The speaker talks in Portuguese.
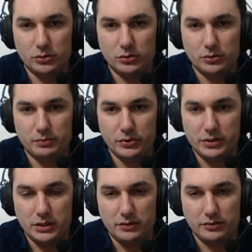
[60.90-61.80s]
do
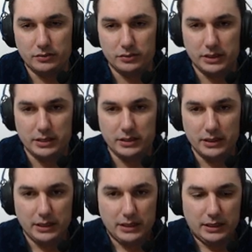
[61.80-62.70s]
possível, tá?
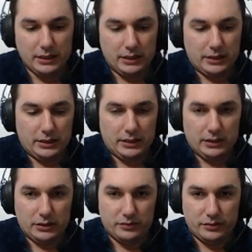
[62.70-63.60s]

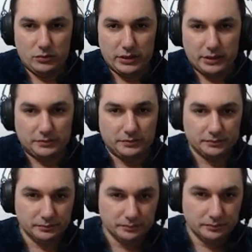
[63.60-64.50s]
Então vamos lá.
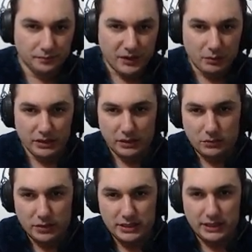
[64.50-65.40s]
Tem muita
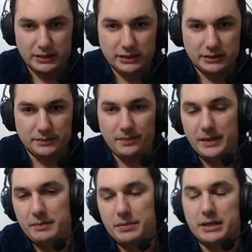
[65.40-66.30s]
coisa ainda,
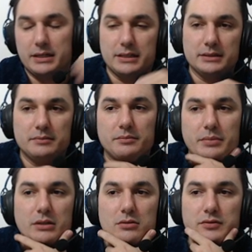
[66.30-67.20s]
né, para
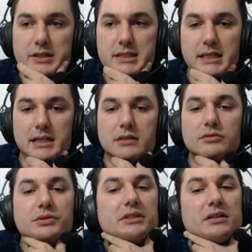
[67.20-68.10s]
conversar. Eu
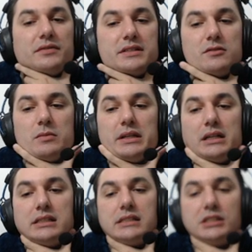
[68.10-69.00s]
vou ter que fazer uma
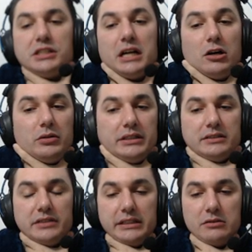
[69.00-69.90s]
análise geral
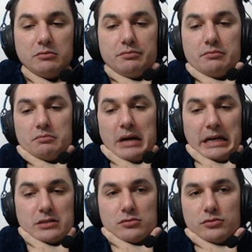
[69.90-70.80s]
ainda. Vai ter
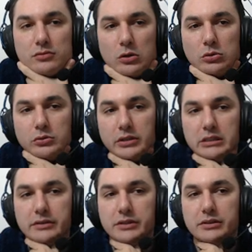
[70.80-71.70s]
mais um ou
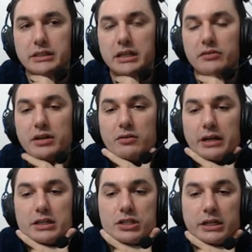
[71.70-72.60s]
dois vídeos de Raven
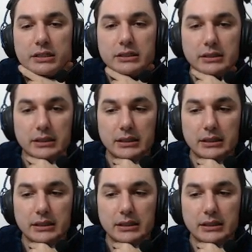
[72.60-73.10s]
Quest ainda